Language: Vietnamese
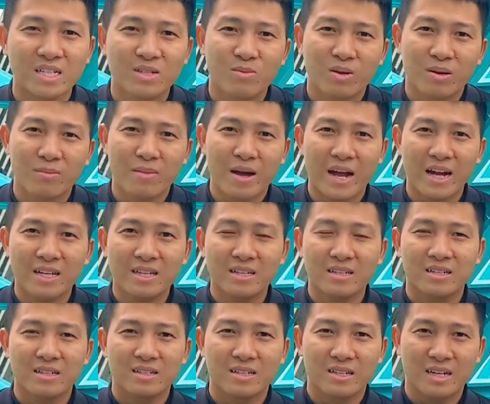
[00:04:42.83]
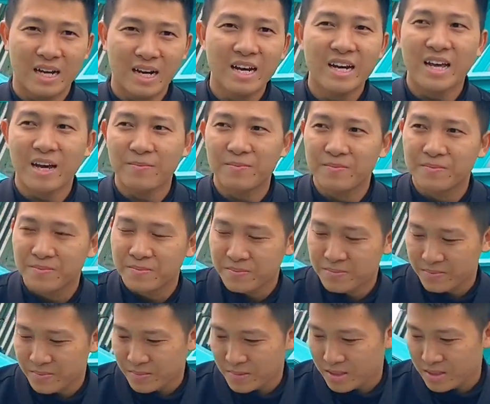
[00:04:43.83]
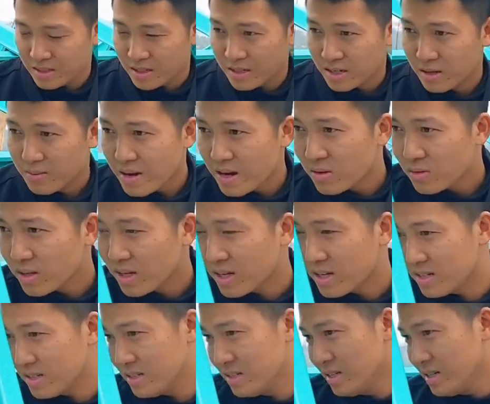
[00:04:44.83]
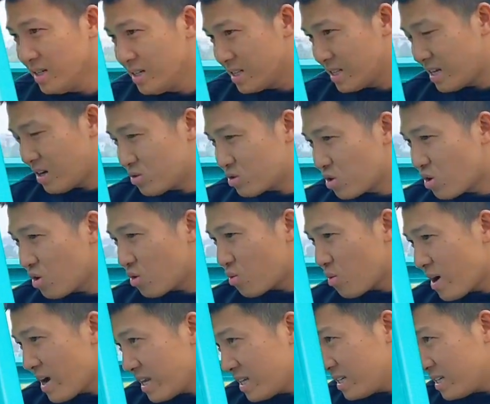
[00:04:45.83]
trên một cái mái thì khá là đẹp Đấy, các bạn có thể theo dõi qua